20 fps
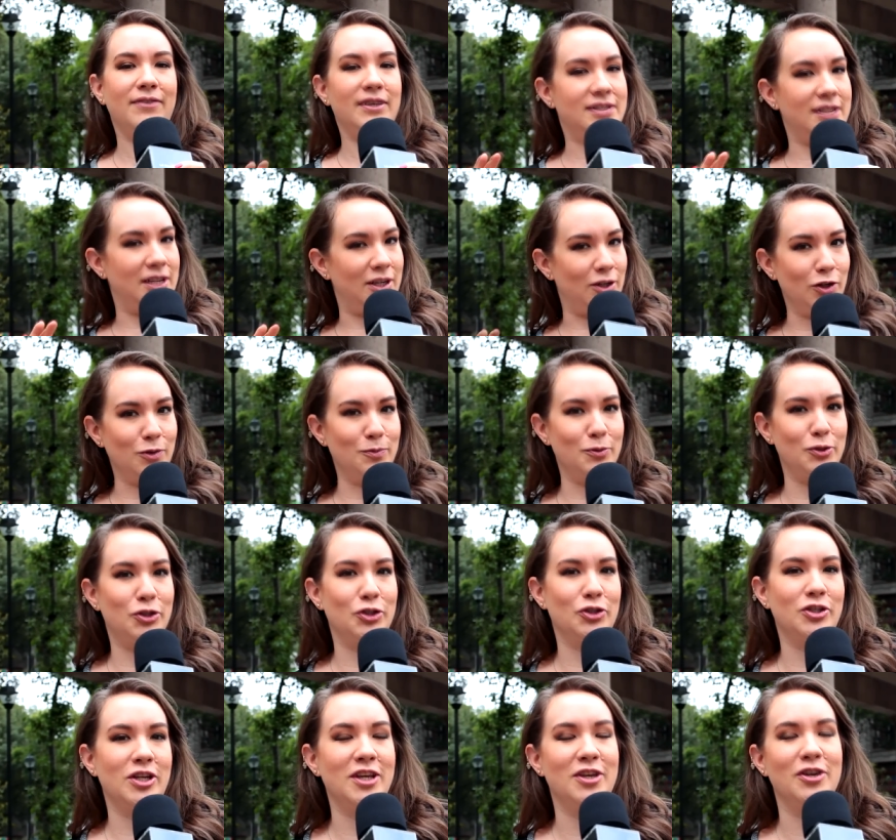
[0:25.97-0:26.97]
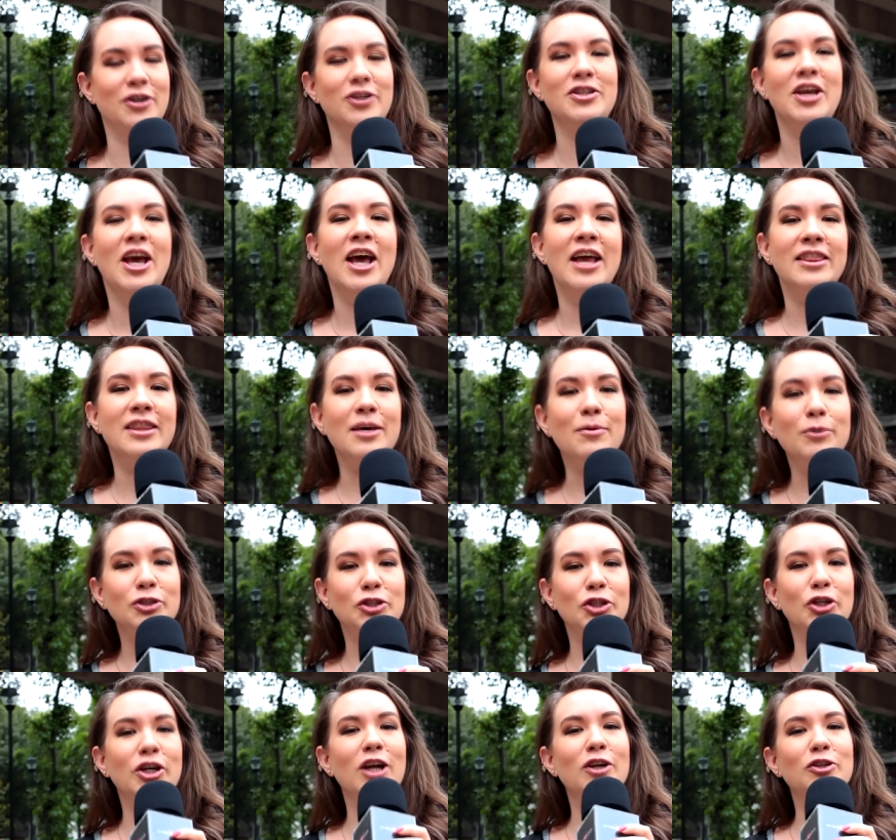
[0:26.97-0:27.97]
hace no muchos años
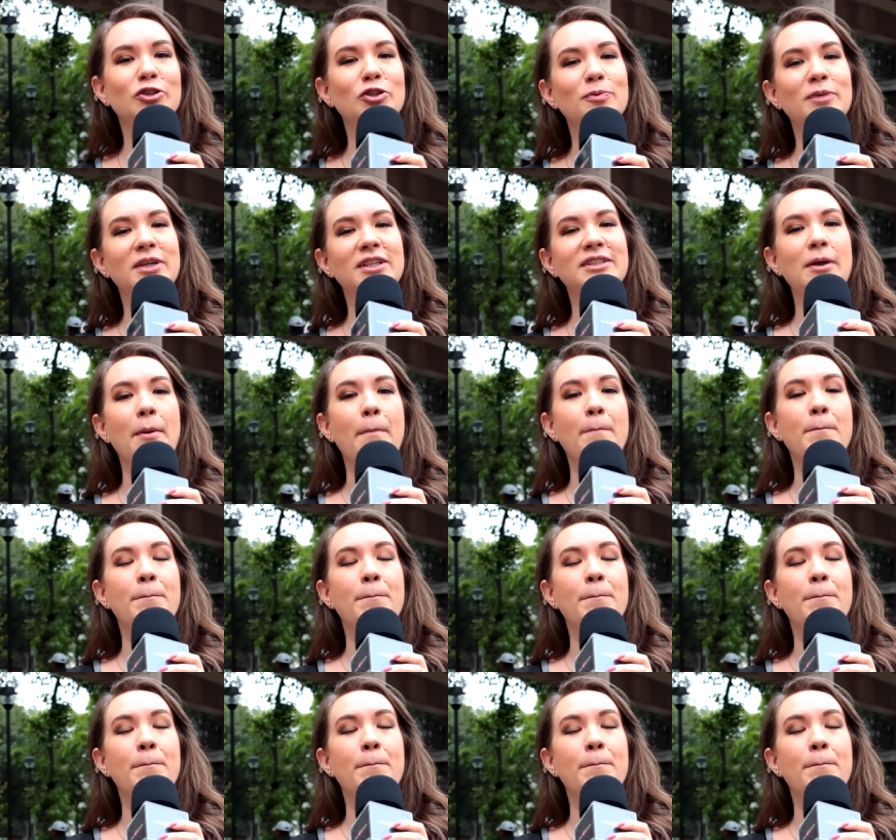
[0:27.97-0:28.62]
demostró que los hombres